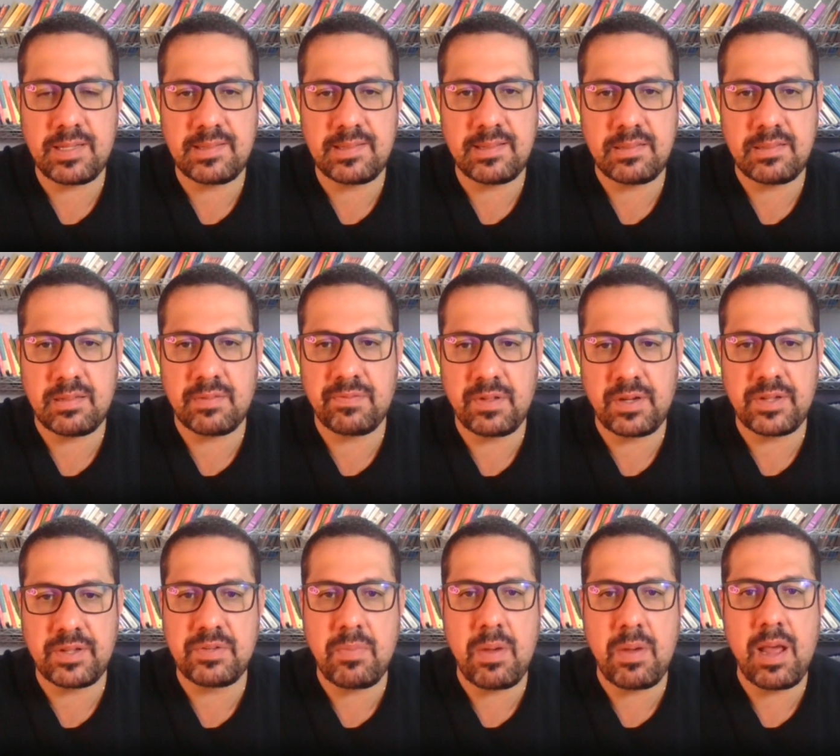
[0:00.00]

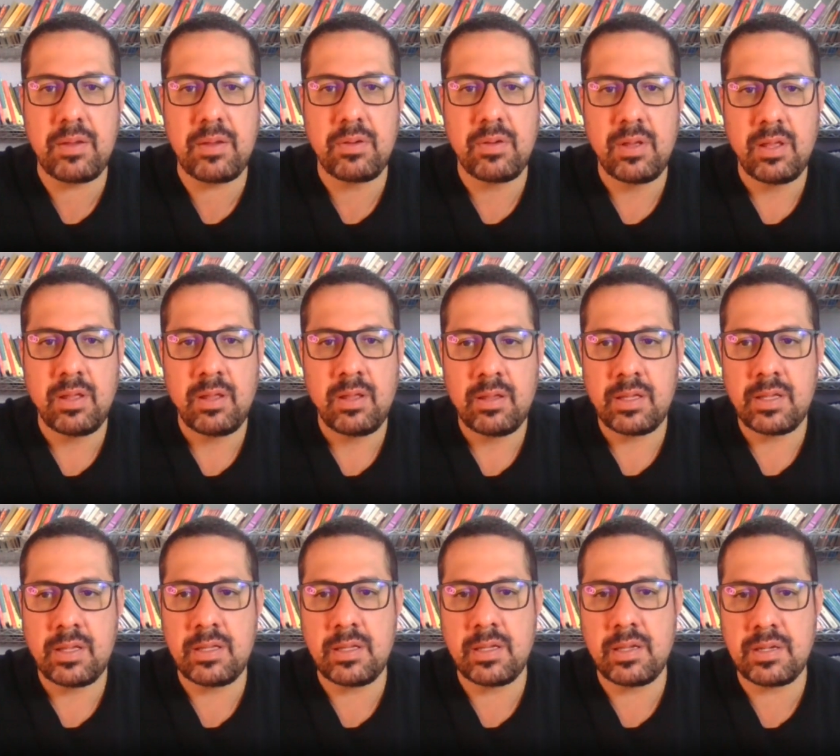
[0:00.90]
sexta-feira de maio,
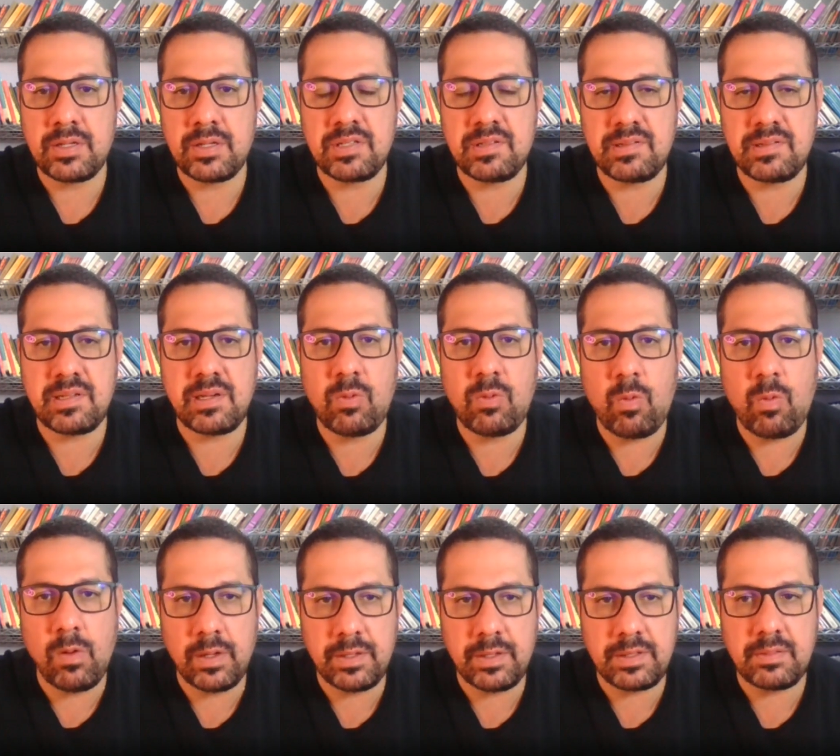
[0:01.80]
e a gente se
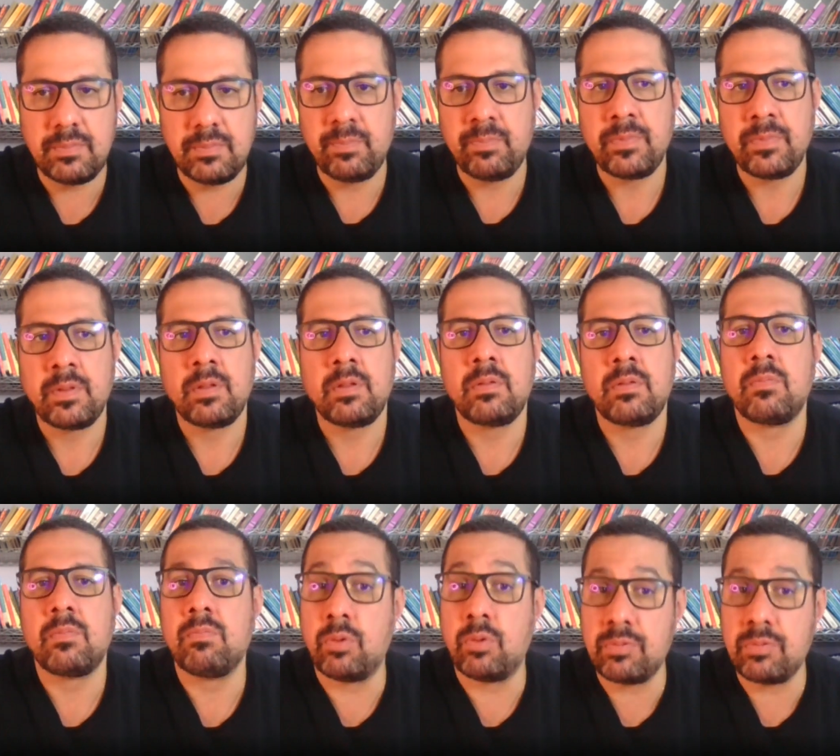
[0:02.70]
encontra.
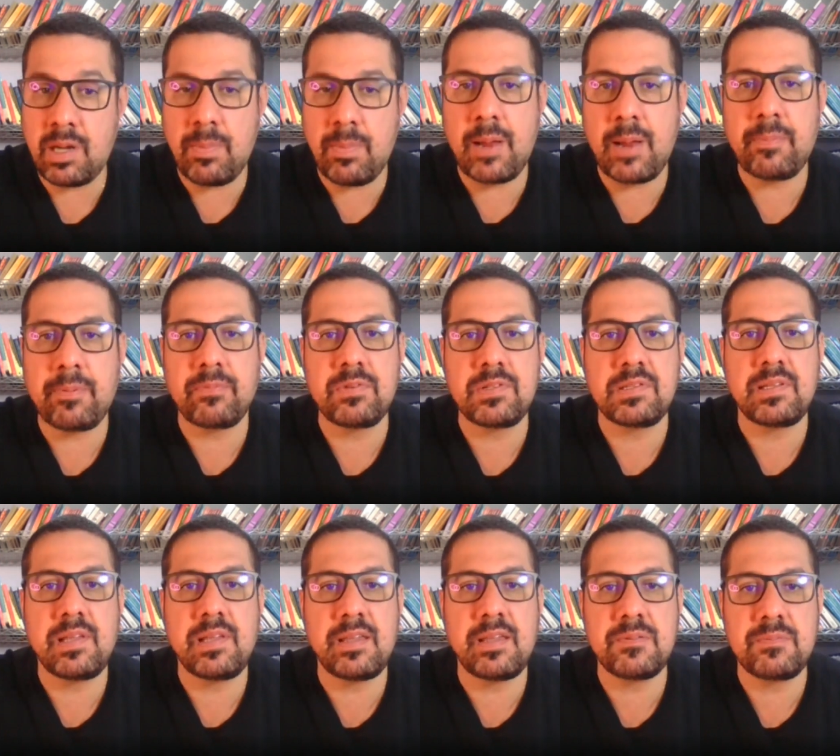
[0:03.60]
Bom trabalho para
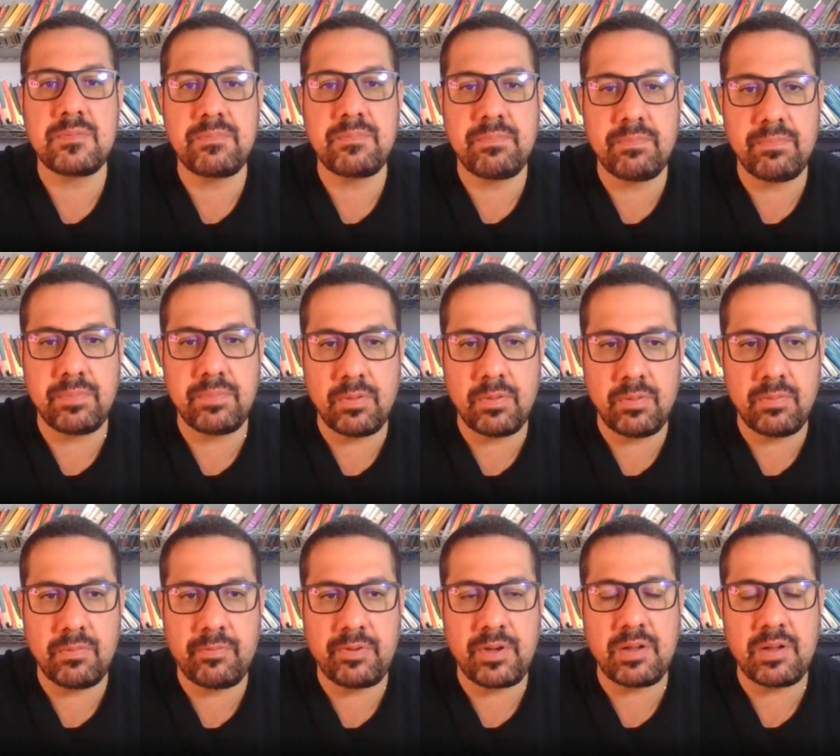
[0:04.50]
vocês,
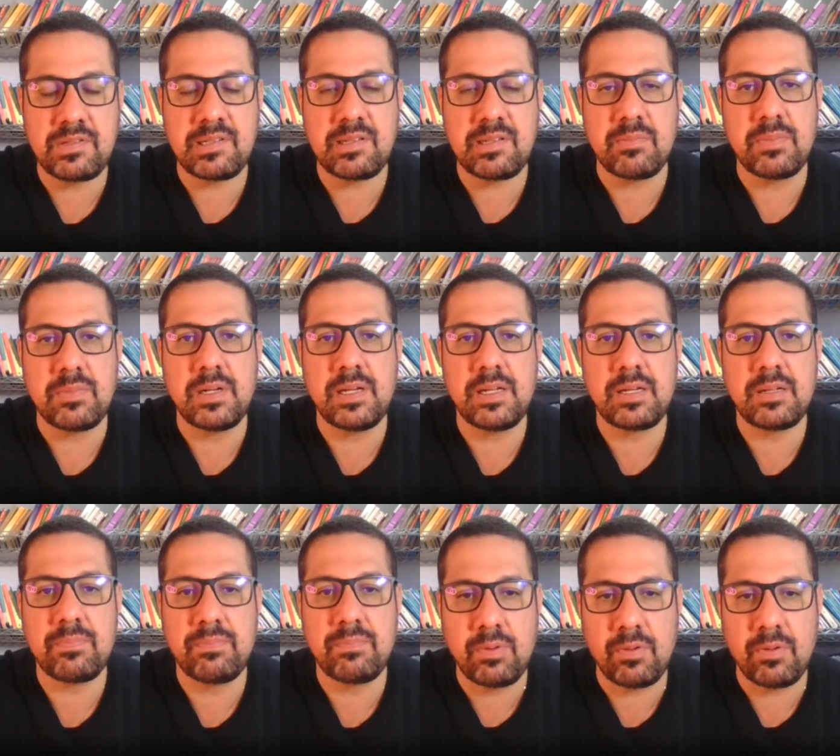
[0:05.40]
bom final de semana,
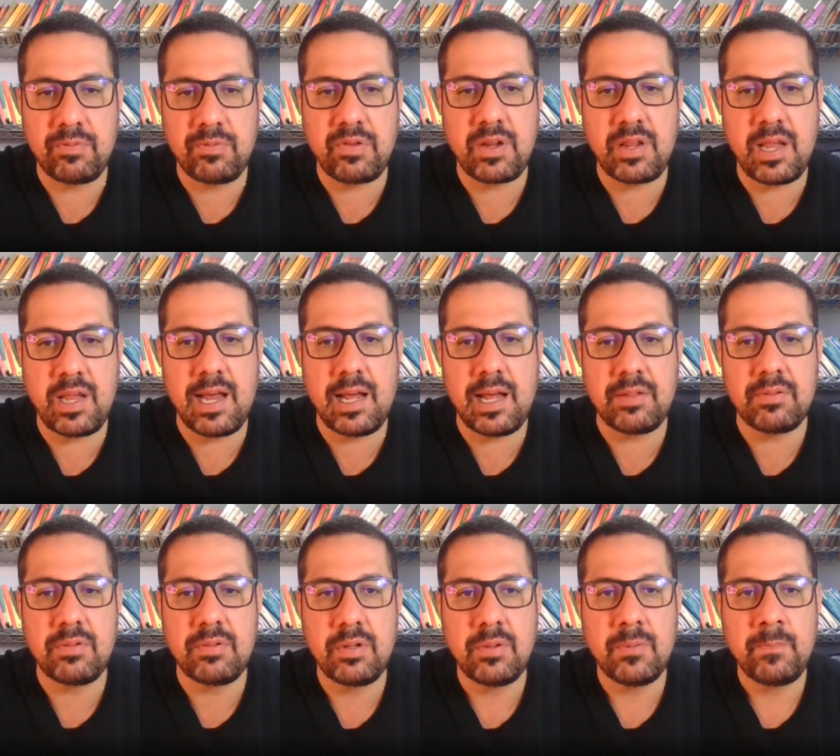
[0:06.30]
bom
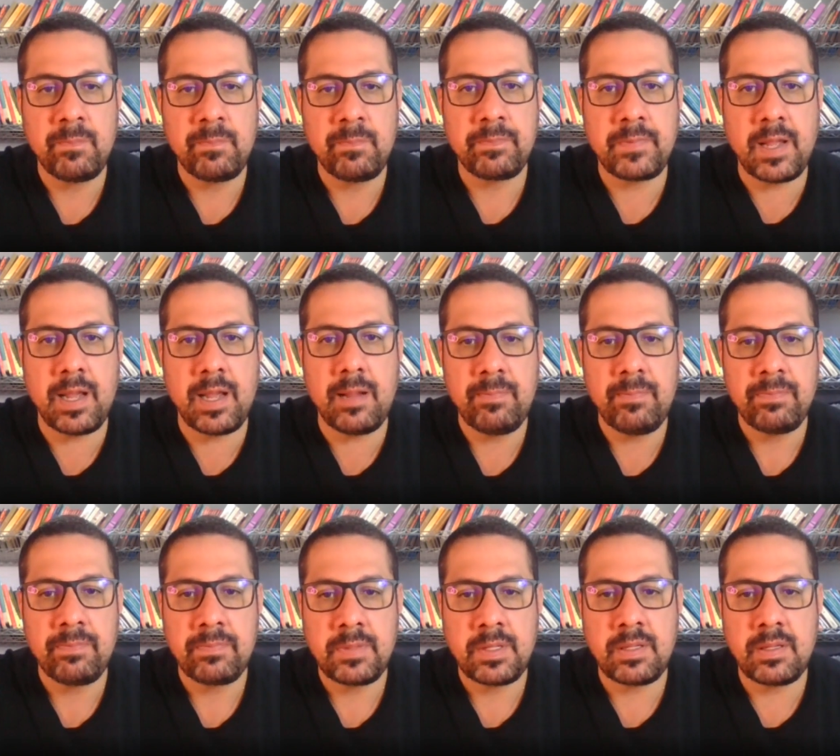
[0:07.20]
feriado, tá?
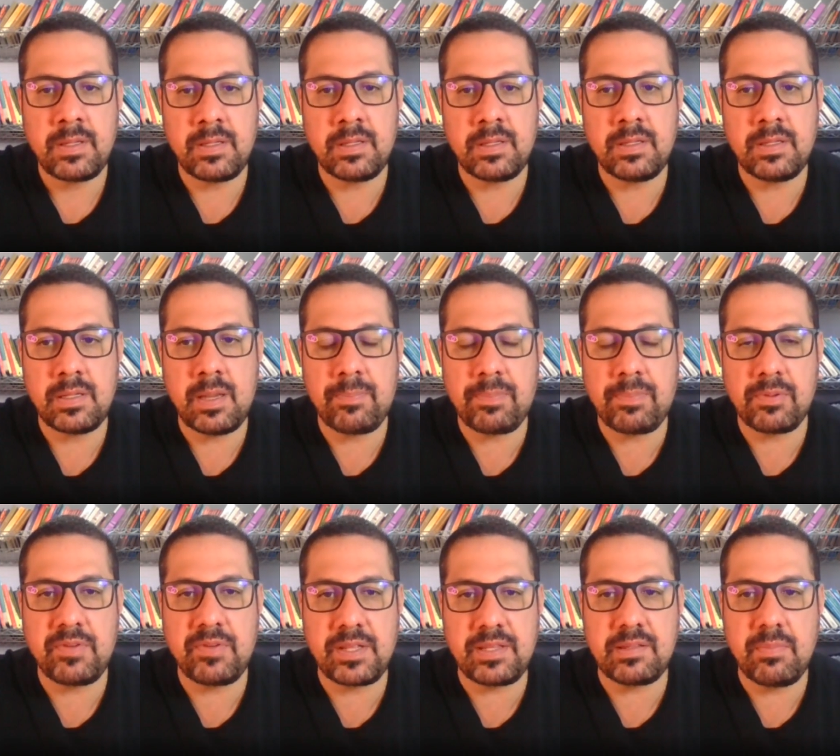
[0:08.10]
E
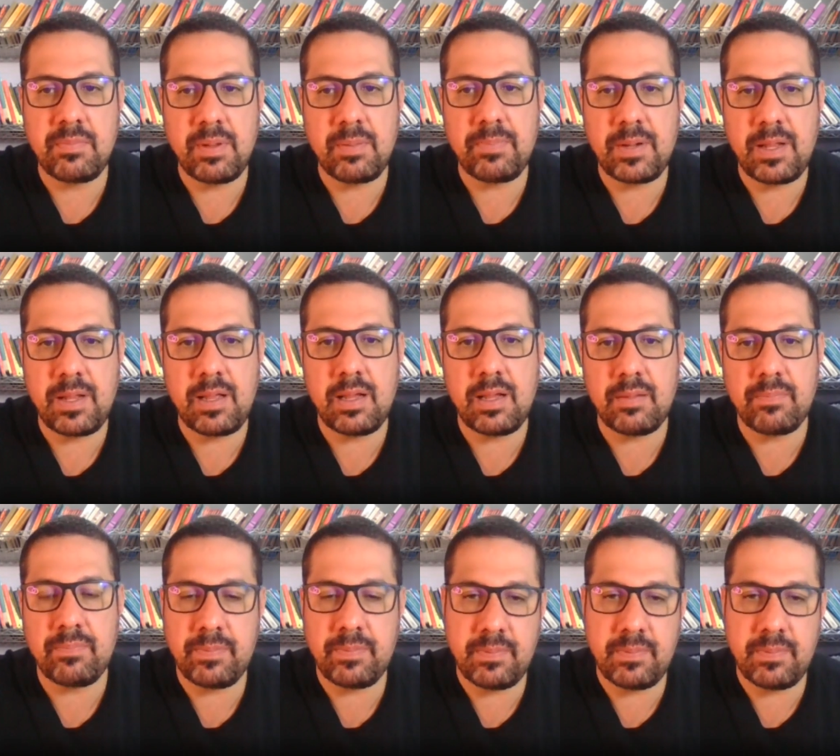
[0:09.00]
aproveito também para